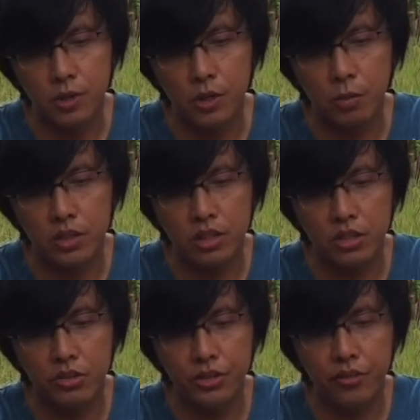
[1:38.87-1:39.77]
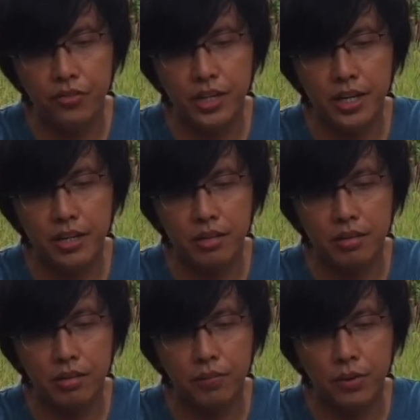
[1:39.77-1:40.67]
Pero pa siyang certificate.
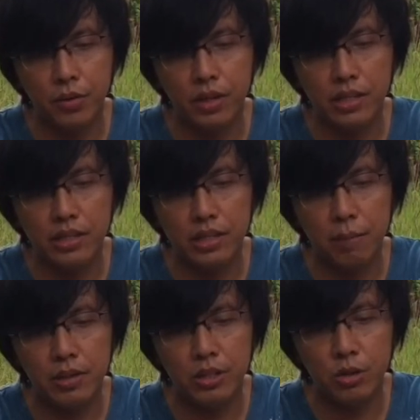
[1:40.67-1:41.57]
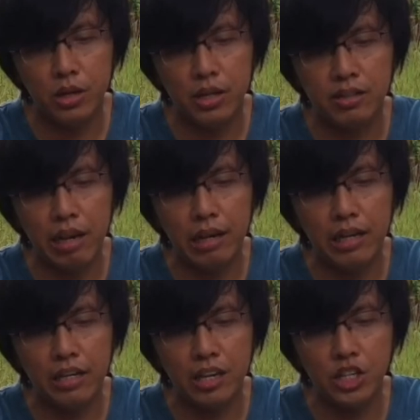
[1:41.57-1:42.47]
Okay, sabi dito, uh,
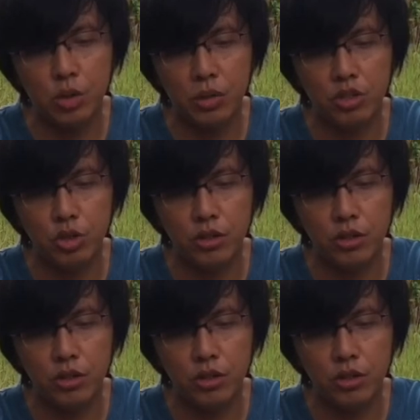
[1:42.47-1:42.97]
cycling casual